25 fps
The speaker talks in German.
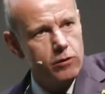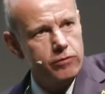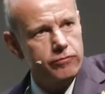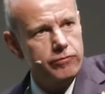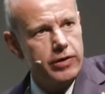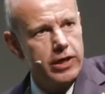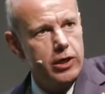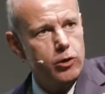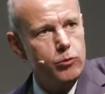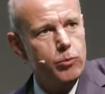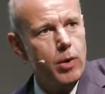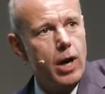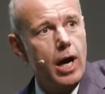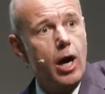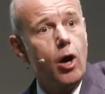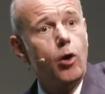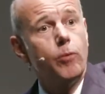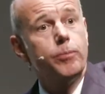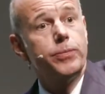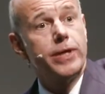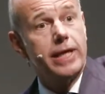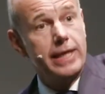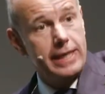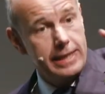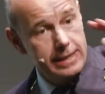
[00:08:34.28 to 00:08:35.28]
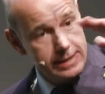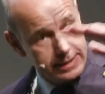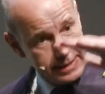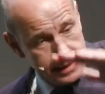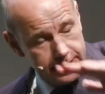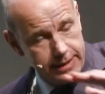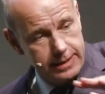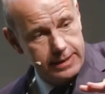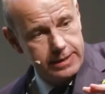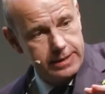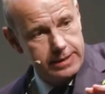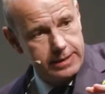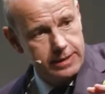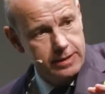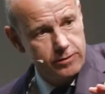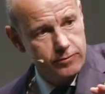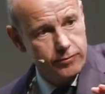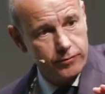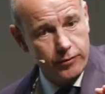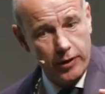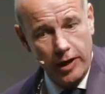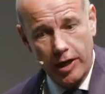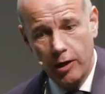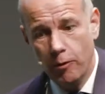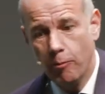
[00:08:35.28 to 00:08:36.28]
und wenn überhaupt, dann
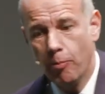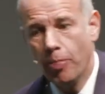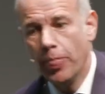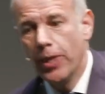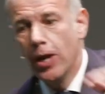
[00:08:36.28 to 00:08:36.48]
insektizidfrei